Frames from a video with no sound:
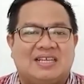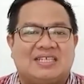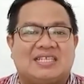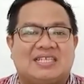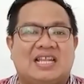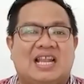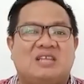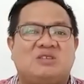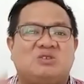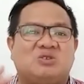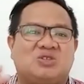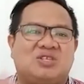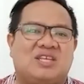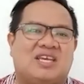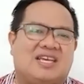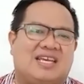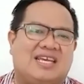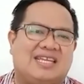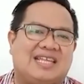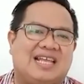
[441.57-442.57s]

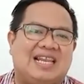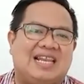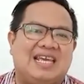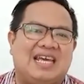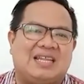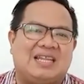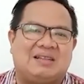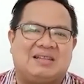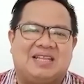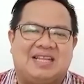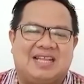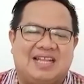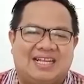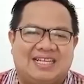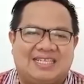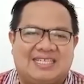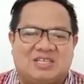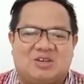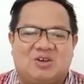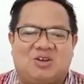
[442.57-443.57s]
selanjutnya kita lihat
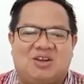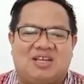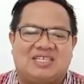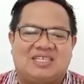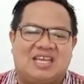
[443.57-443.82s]
sekolah